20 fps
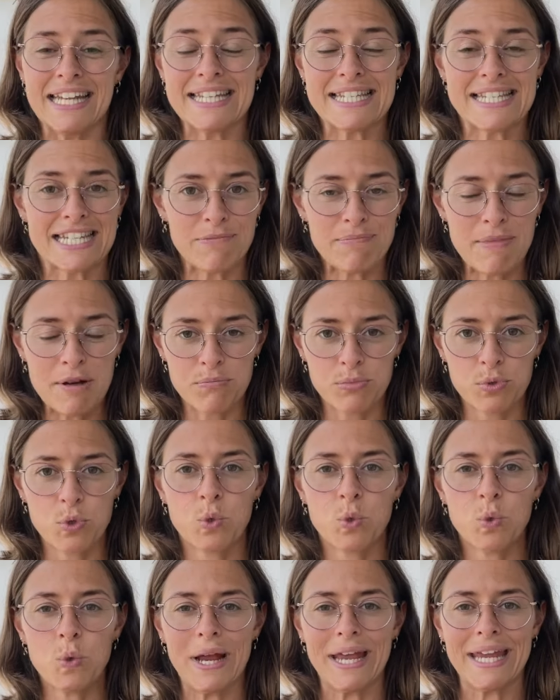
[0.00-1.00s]
Et ce qui m'a
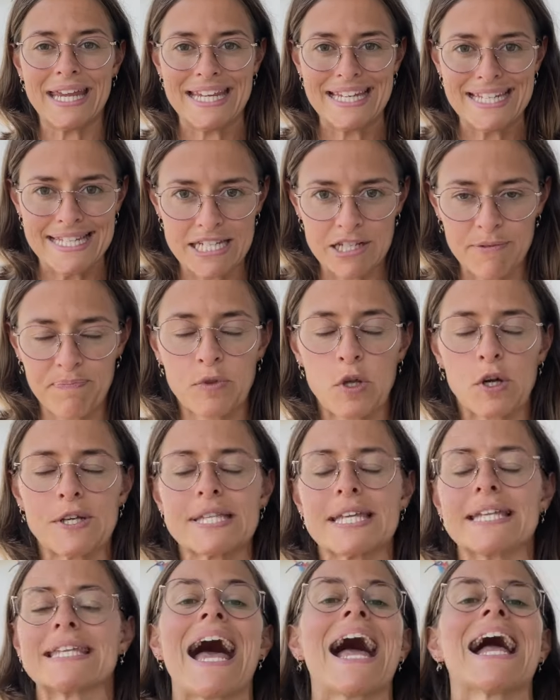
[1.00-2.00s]
beaucoup aidée dans
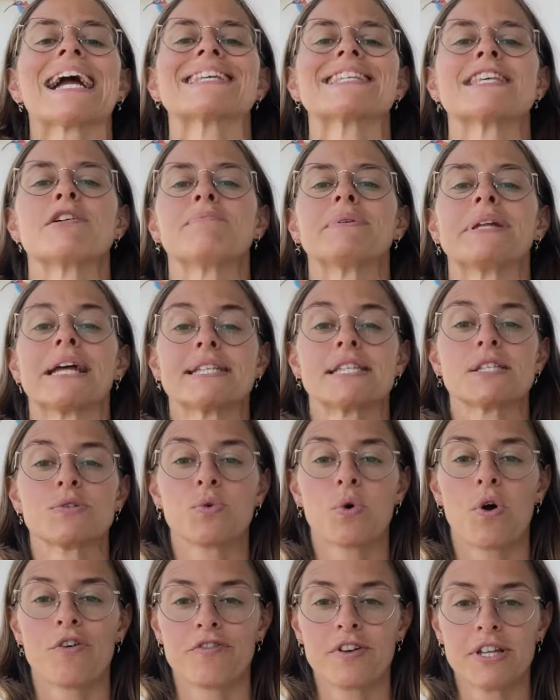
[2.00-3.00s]
cette
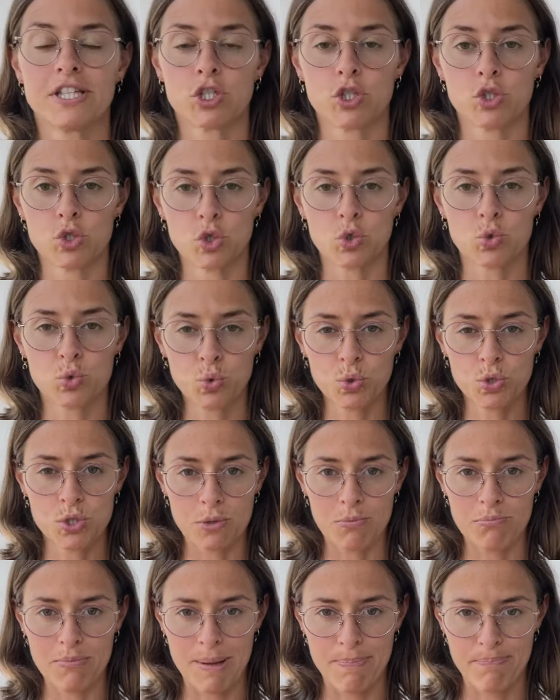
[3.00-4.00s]
acceptation en fait de
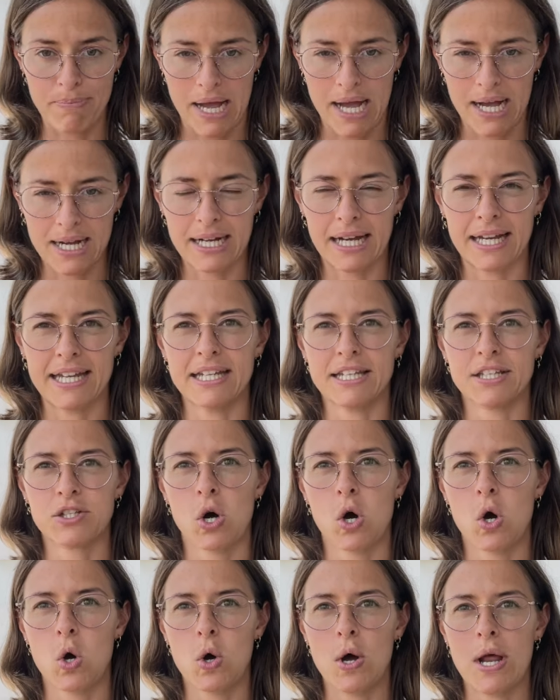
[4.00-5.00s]
toutes mes parts et
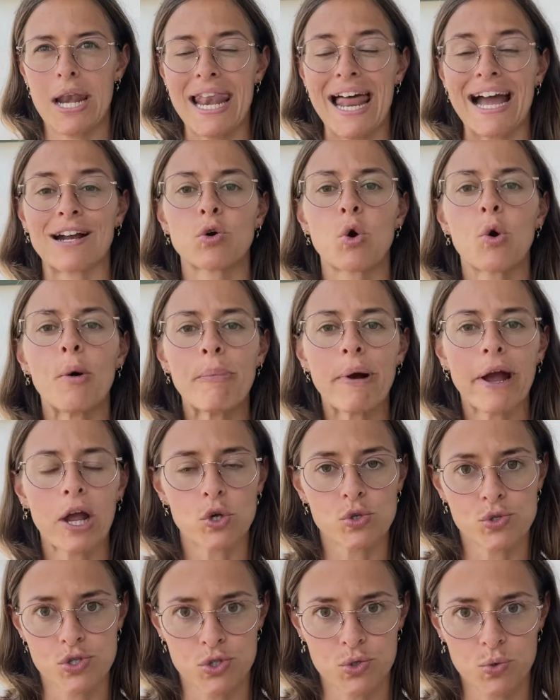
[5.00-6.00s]
dans la
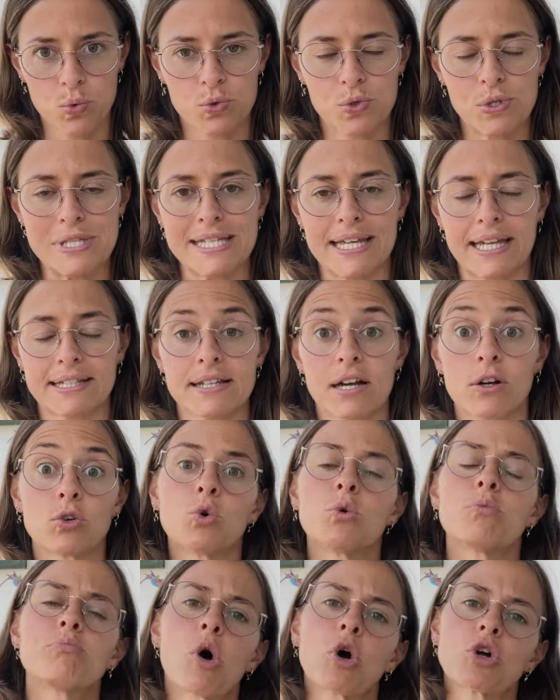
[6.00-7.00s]
compréhension de certains
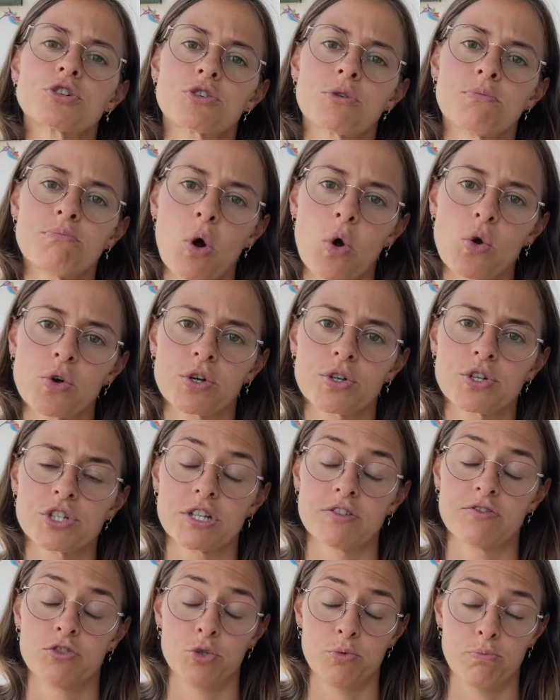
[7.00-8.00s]
comportements que
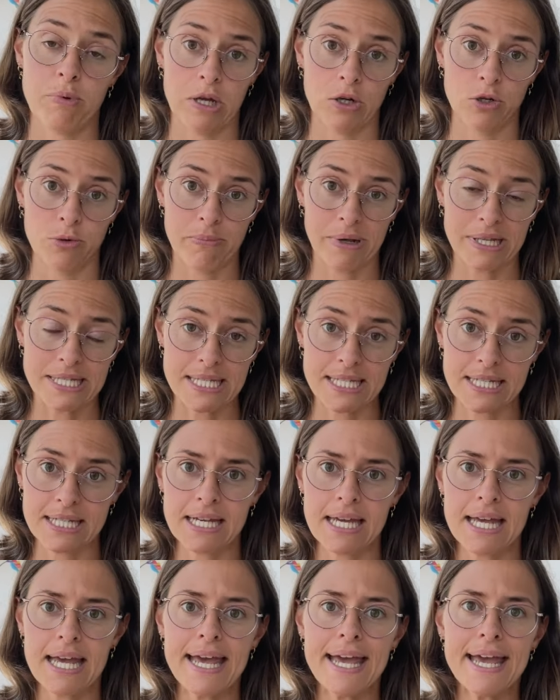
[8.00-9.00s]
j'avais eu par le
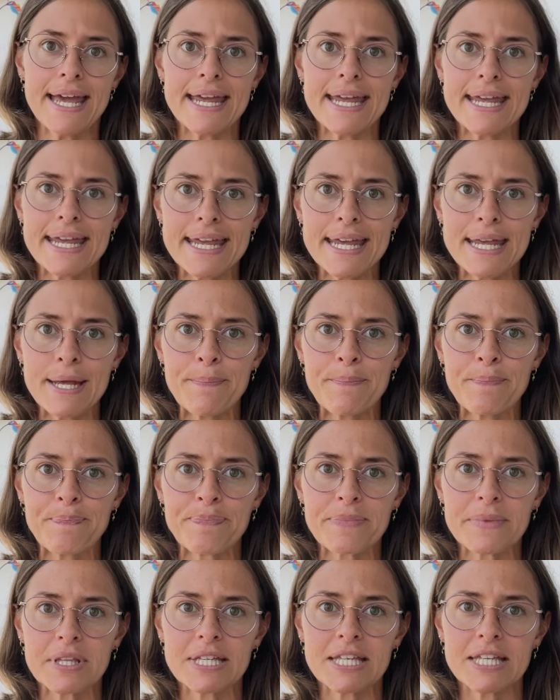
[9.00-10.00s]
passé et
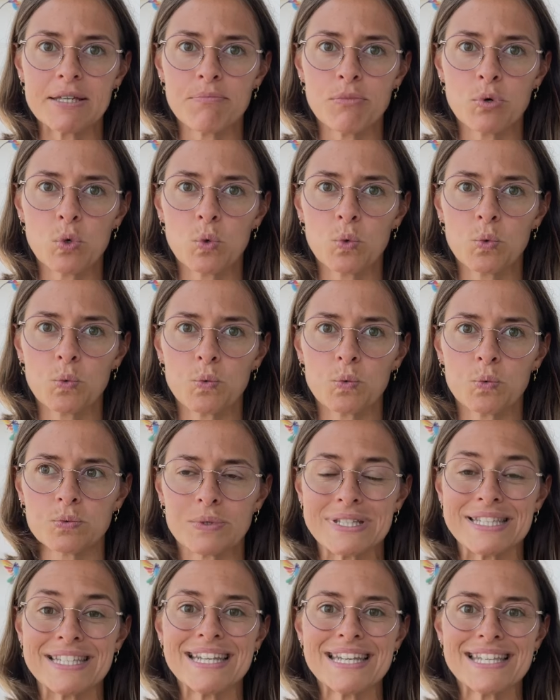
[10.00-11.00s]
qui m'ont
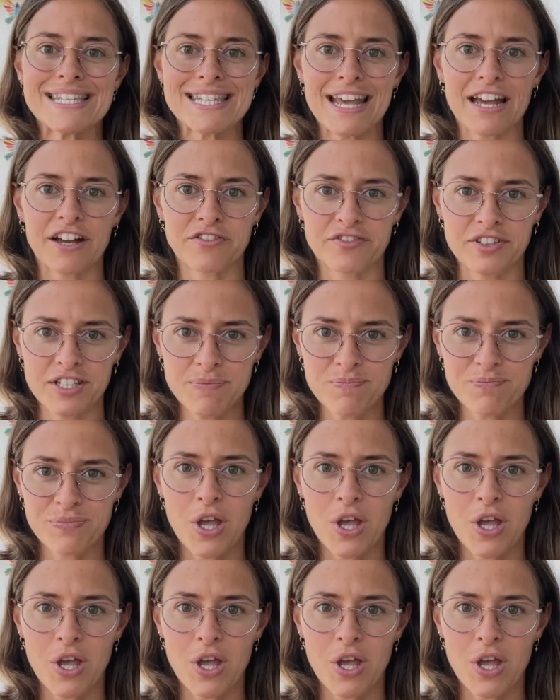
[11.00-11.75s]
desservi